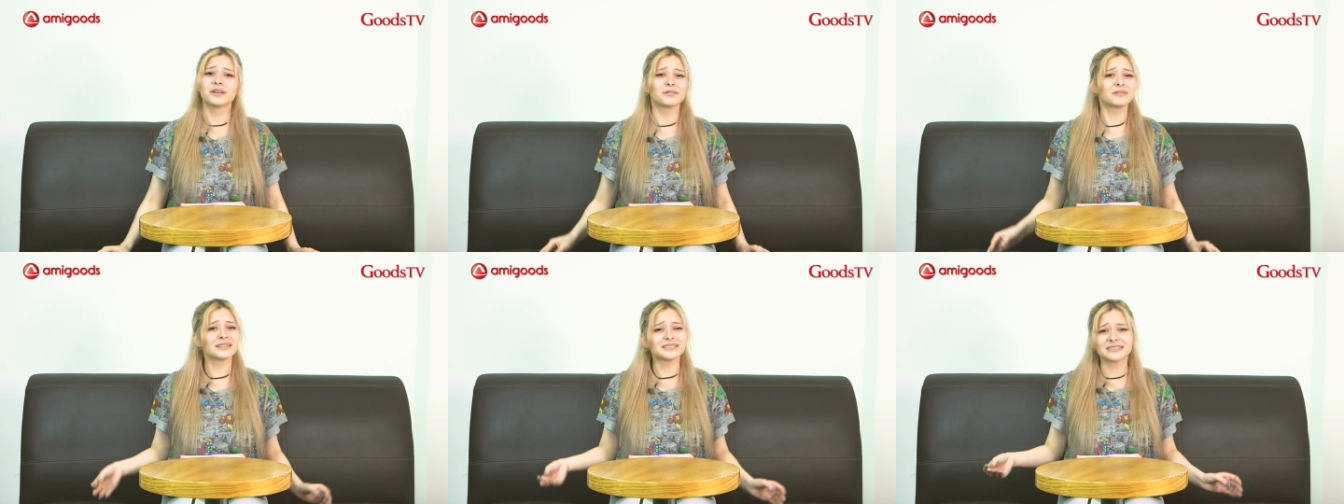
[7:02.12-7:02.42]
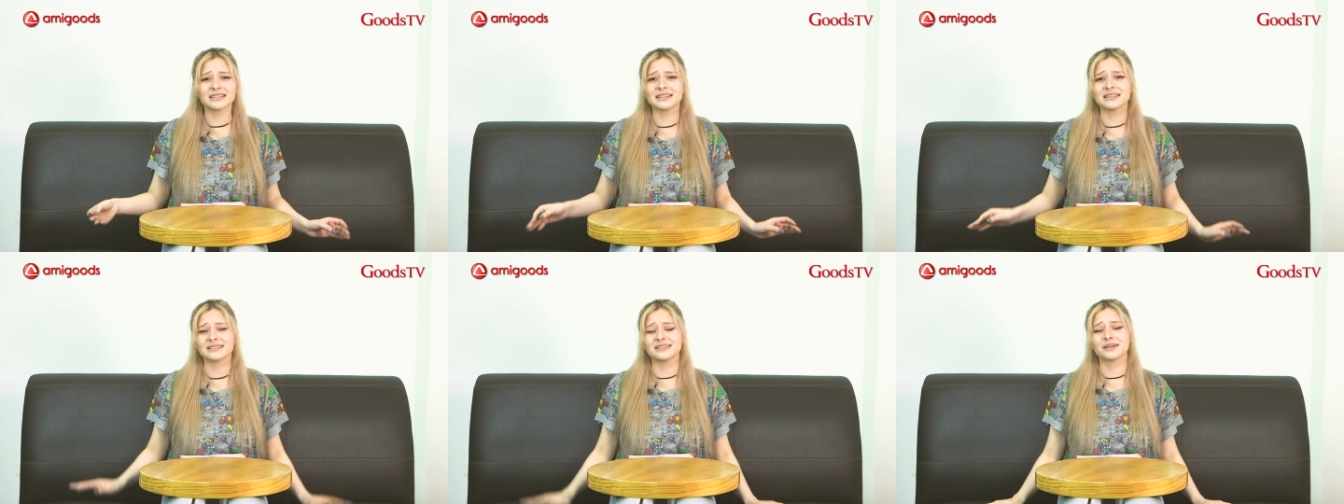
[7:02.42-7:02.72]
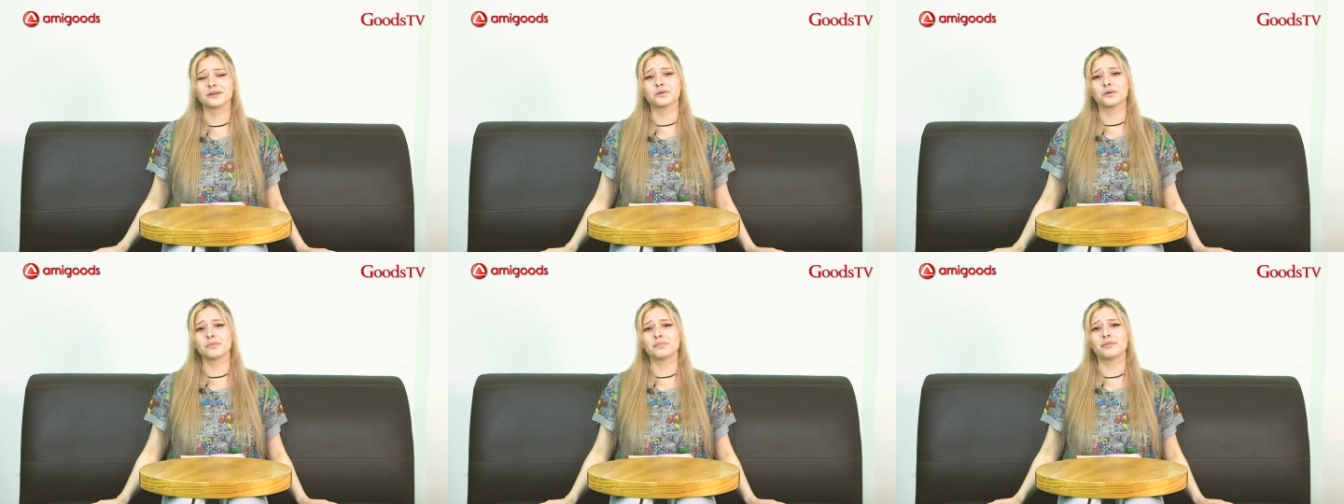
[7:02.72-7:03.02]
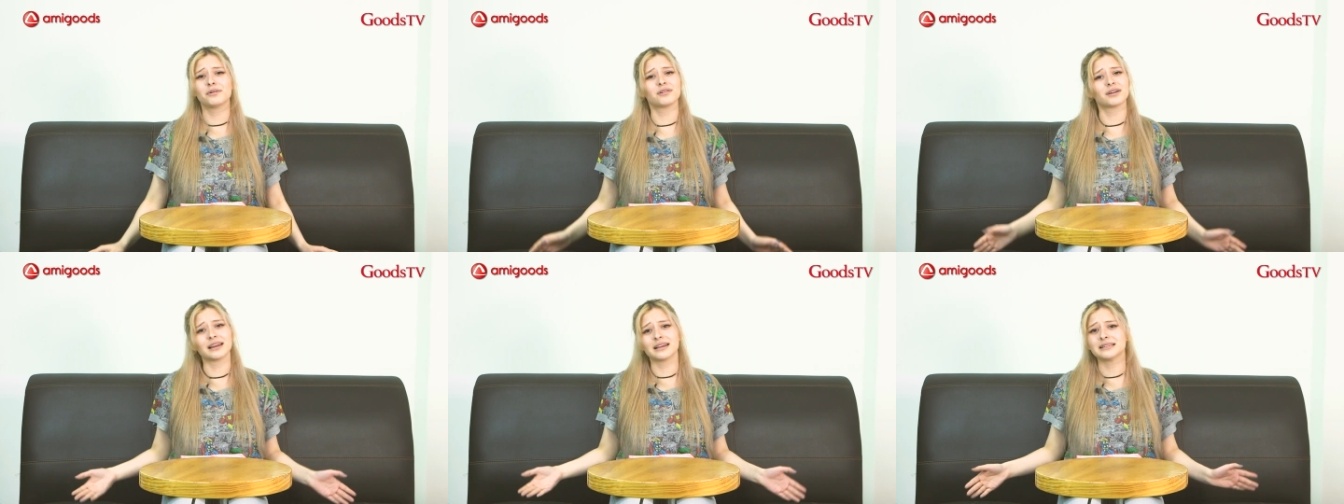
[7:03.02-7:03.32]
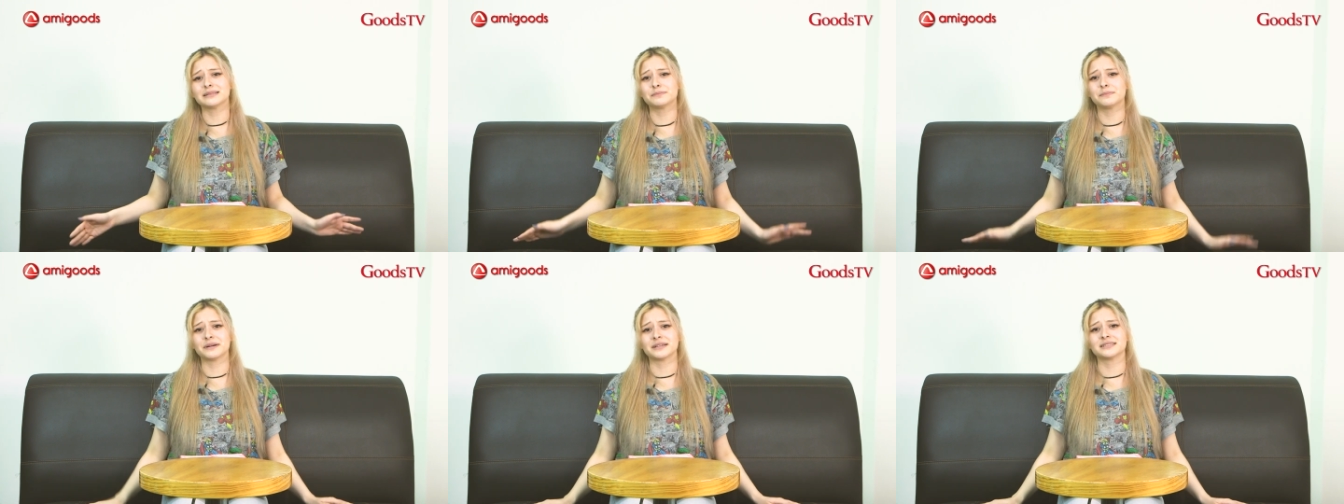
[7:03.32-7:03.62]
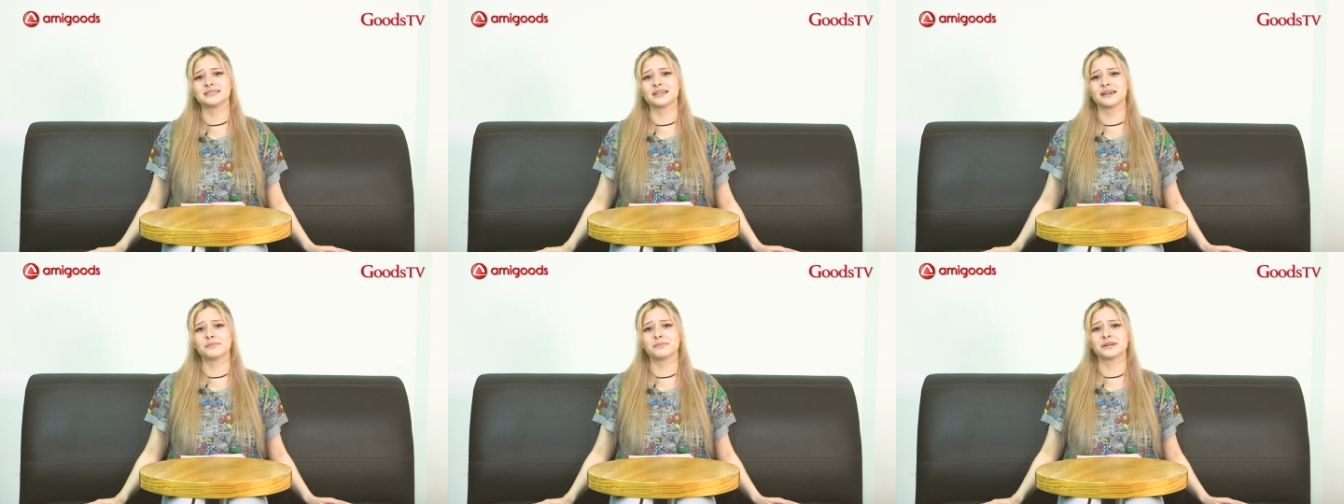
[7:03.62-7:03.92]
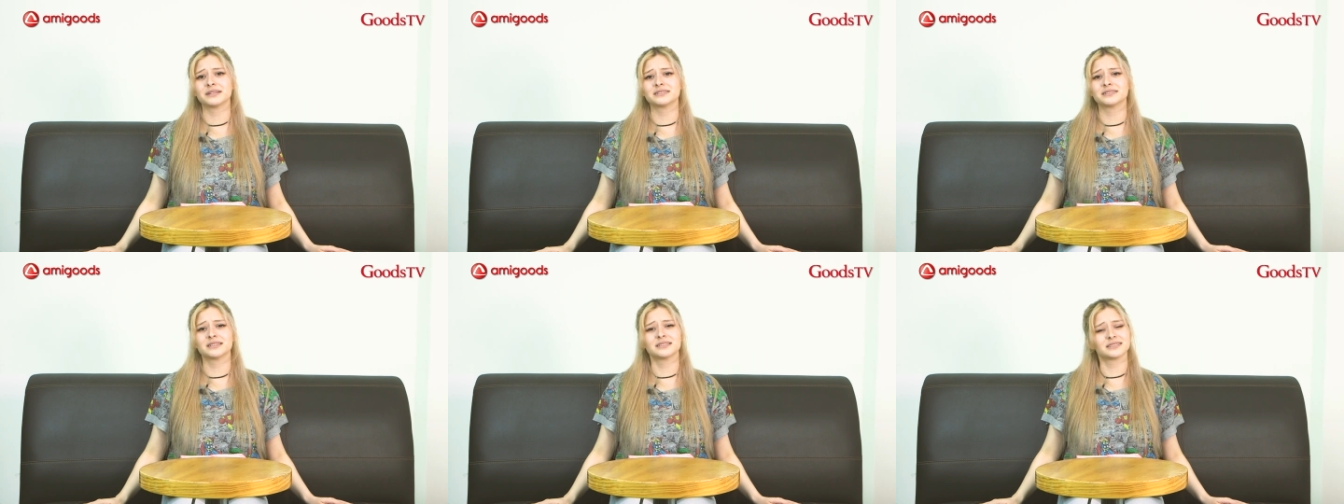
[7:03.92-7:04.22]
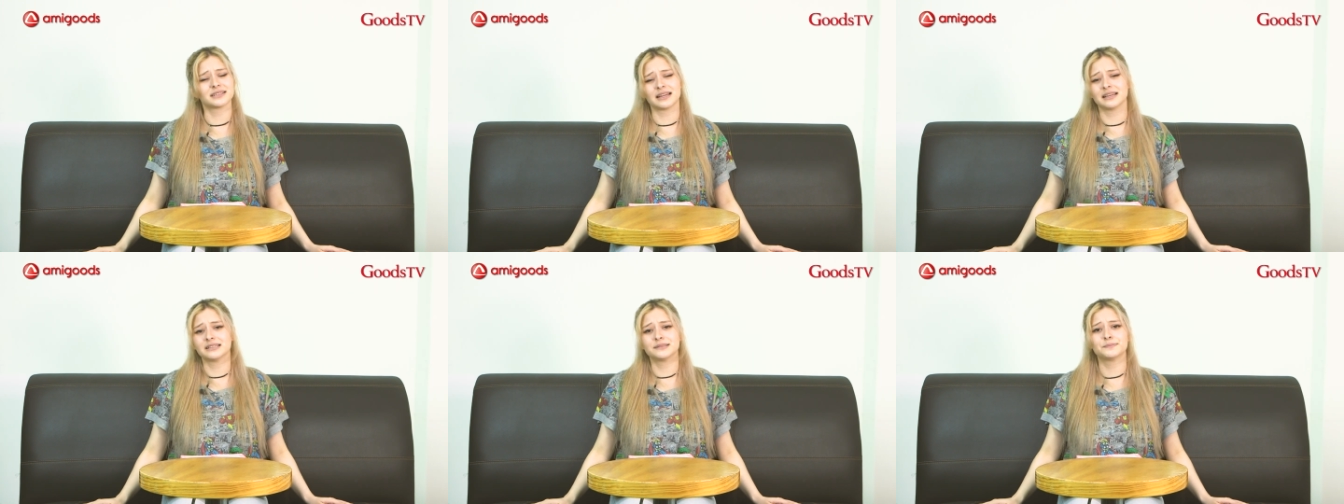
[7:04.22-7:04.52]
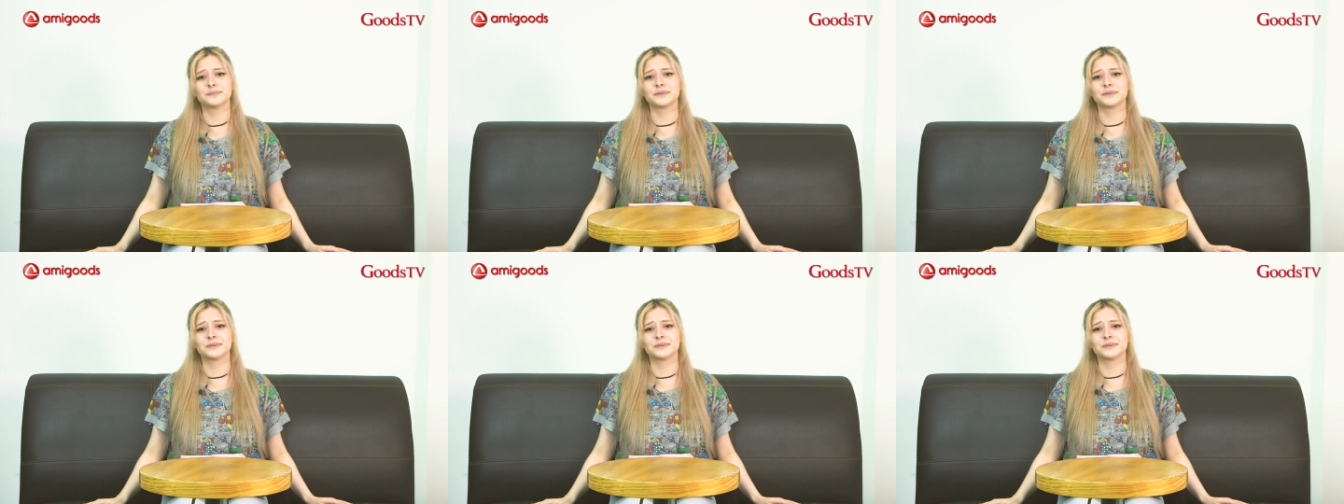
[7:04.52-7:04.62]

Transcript: era un excelente grupo. ¿Qué les pasa, empresas? ¿Qué les